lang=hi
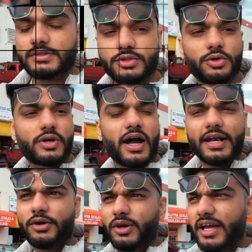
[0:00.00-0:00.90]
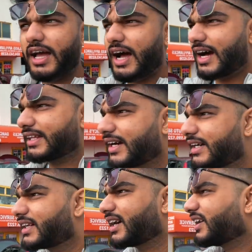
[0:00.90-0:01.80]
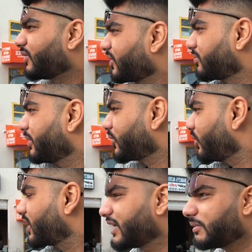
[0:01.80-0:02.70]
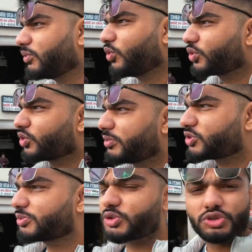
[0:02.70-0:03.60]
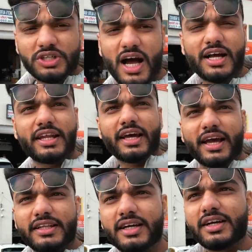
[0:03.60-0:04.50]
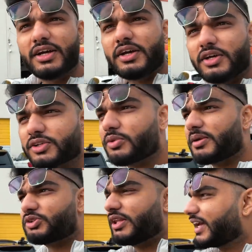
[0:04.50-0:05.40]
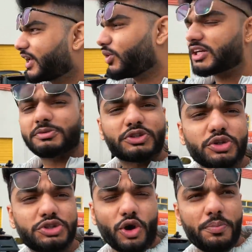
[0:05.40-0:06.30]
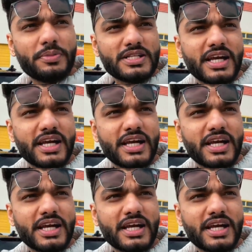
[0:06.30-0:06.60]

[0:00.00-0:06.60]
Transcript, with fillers: सो गाड़ी को लगेगा आधा घंटा और मेरे को लग रही है भूख क्योंकि मैं सुबह से कुछ खा के नहीं आया था तो मैं देख रहा हूँ आसपास कोई शॉप मिल